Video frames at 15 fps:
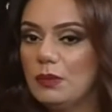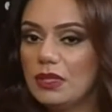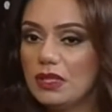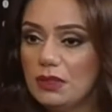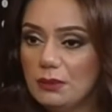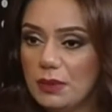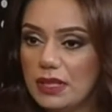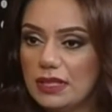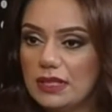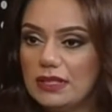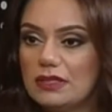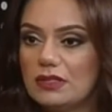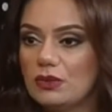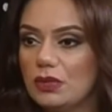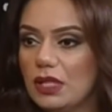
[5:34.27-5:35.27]
مثل ما
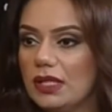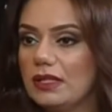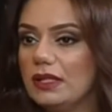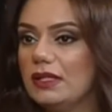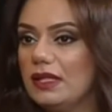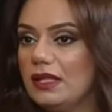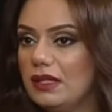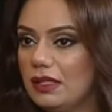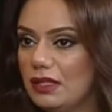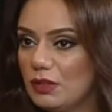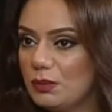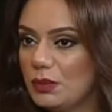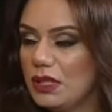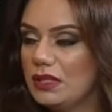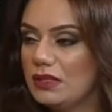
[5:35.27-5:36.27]
قلت هنالك الكثير
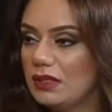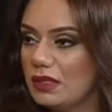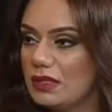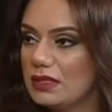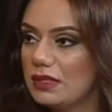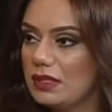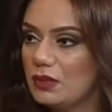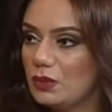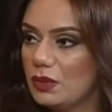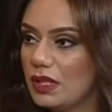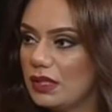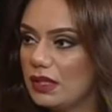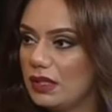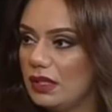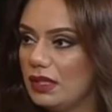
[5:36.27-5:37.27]
من الدراسات
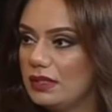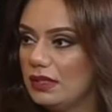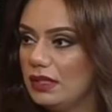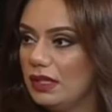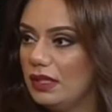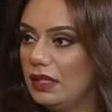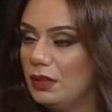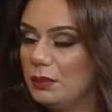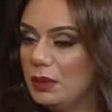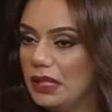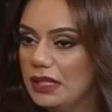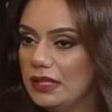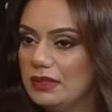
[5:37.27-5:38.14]
والنظريات الإعلامية